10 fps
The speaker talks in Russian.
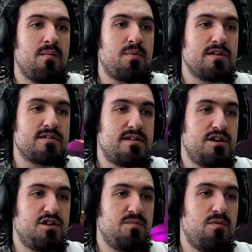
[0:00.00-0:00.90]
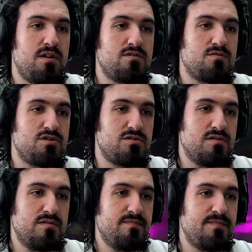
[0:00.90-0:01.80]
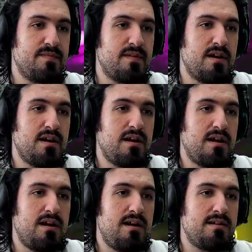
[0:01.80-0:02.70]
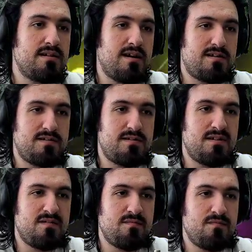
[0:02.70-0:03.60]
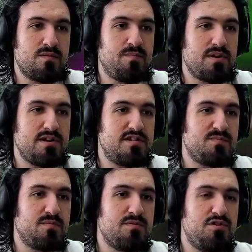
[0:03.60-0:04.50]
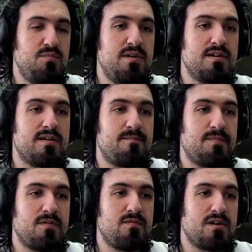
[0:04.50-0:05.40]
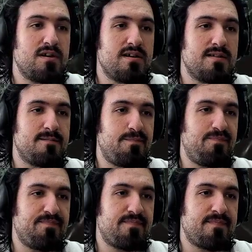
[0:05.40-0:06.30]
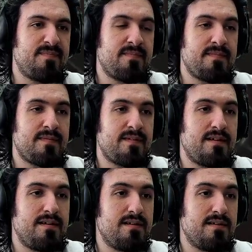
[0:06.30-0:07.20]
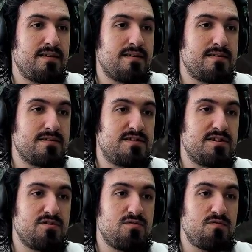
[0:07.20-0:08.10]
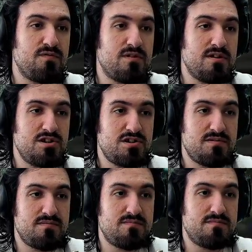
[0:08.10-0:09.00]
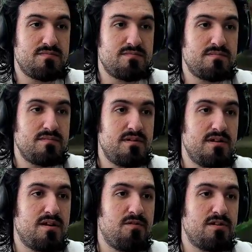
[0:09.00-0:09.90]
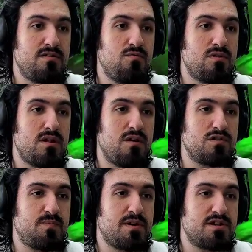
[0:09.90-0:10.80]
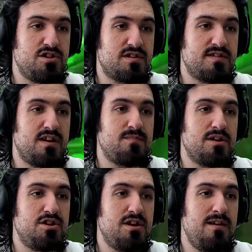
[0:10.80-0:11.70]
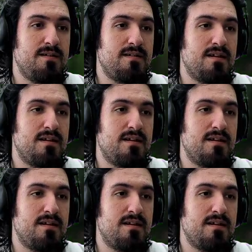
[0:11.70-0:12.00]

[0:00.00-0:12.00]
происходящее более точно. Итак, вот прессит с помощью бега оверхеда э, стрелу флэш и доводит до угла уже практически в самом начале.